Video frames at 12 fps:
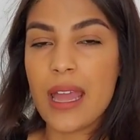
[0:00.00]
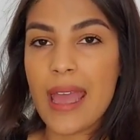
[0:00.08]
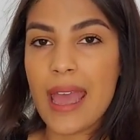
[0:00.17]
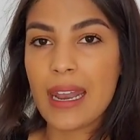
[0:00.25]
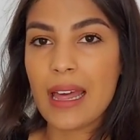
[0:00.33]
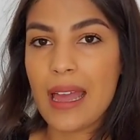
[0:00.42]

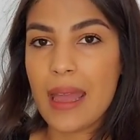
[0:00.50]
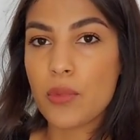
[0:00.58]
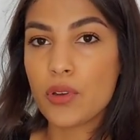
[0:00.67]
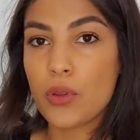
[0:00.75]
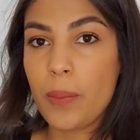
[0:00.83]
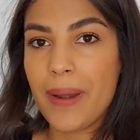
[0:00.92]
ela é
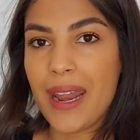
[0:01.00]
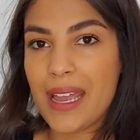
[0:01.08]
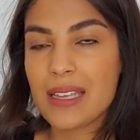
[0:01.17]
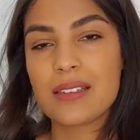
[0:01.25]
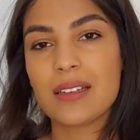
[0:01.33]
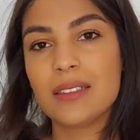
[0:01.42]
muito
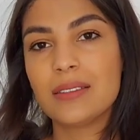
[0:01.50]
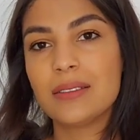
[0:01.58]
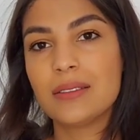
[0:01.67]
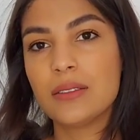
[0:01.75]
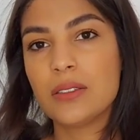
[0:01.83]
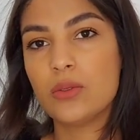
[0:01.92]
presa,
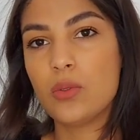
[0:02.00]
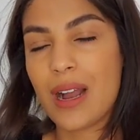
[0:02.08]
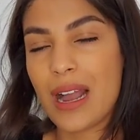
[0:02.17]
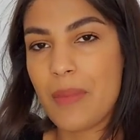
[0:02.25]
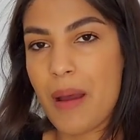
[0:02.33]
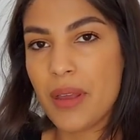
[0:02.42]
o
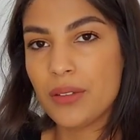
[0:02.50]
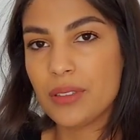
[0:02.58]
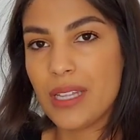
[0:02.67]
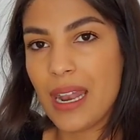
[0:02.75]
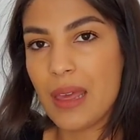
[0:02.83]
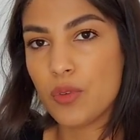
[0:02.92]
acabamento
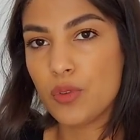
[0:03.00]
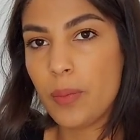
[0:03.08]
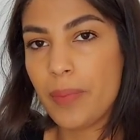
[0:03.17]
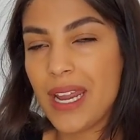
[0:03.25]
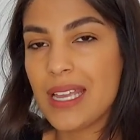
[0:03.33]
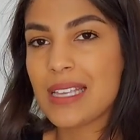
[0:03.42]
dela é muito
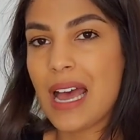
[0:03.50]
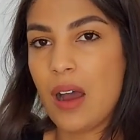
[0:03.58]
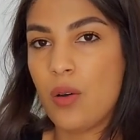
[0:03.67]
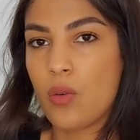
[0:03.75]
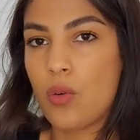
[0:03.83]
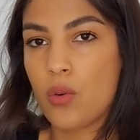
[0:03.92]
presa
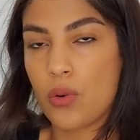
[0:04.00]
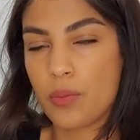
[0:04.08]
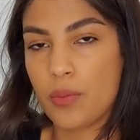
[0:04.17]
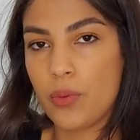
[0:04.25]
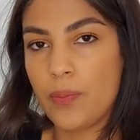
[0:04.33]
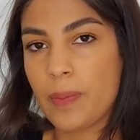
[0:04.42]
ao
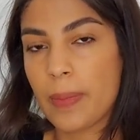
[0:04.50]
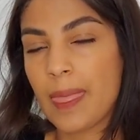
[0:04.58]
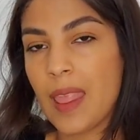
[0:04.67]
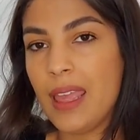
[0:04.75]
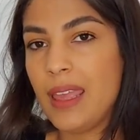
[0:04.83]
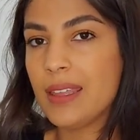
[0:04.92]
corpo.
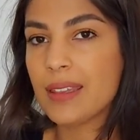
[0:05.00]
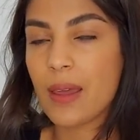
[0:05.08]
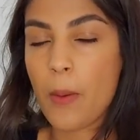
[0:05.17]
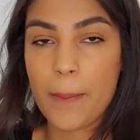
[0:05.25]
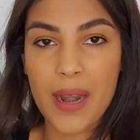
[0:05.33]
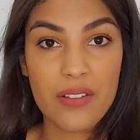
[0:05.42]

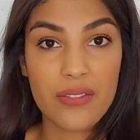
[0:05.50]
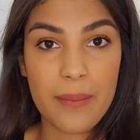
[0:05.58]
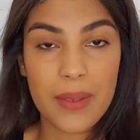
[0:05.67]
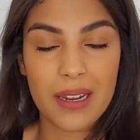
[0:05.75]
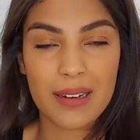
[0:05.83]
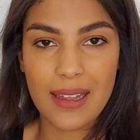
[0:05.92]
Então, para a
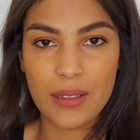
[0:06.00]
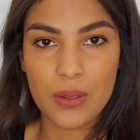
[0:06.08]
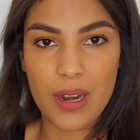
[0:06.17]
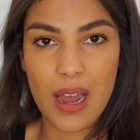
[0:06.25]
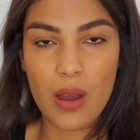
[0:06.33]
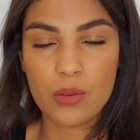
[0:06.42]
família
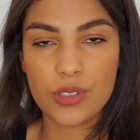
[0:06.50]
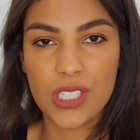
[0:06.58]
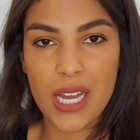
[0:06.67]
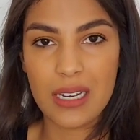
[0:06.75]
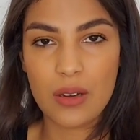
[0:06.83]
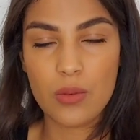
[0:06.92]
natural,
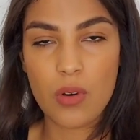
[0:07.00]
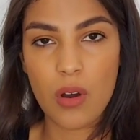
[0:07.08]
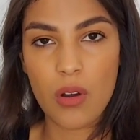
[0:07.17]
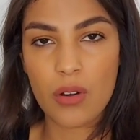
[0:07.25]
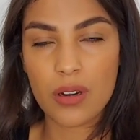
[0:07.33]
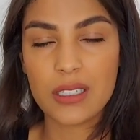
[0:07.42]
já não
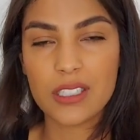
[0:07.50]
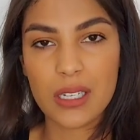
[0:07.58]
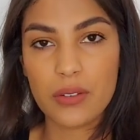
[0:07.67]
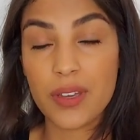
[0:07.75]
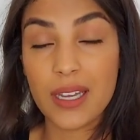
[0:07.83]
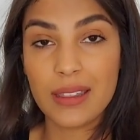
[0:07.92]
orna, já
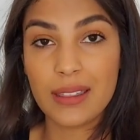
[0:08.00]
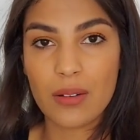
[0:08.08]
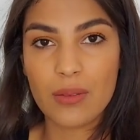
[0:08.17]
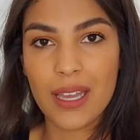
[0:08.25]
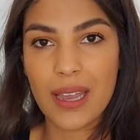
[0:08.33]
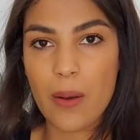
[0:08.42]
não fica
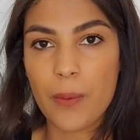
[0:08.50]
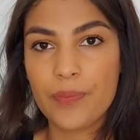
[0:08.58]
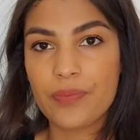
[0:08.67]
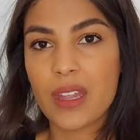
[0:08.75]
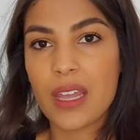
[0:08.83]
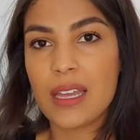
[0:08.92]
tão legal.
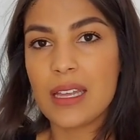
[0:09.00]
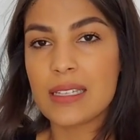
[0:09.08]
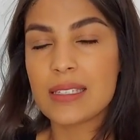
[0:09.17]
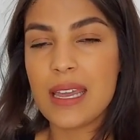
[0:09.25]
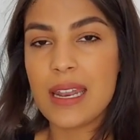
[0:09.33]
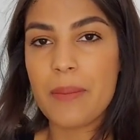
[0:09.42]

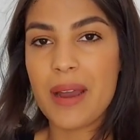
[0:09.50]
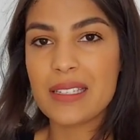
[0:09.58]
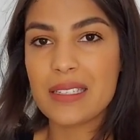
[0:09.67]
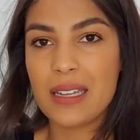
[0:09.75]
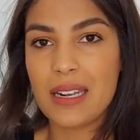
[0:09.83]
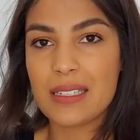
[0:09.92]
Seria mais
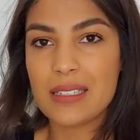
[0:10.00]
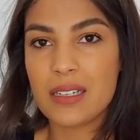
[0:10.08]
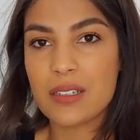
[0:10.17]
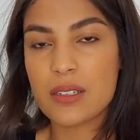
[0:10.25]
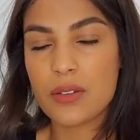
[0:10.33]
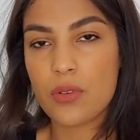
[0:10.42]

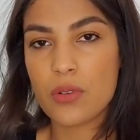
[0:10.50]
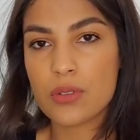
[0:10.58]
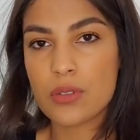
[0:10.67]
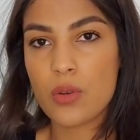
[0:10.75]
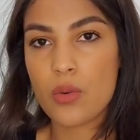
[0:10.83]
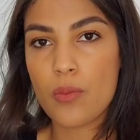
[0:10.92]
interessante se
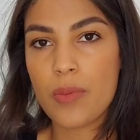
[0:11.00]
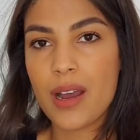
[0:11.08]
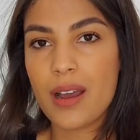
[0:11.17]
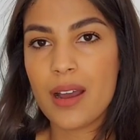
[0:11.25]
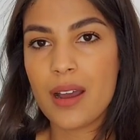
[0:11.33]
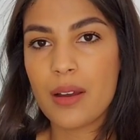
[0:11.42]
fosse
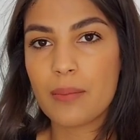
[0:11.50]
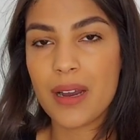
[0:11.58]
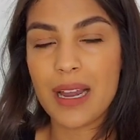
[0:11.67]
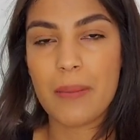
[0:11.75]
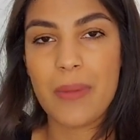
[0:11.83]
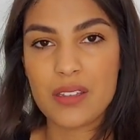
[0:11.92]
uma
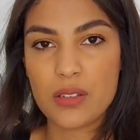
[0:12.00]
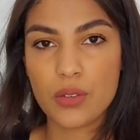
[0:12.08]
manga mais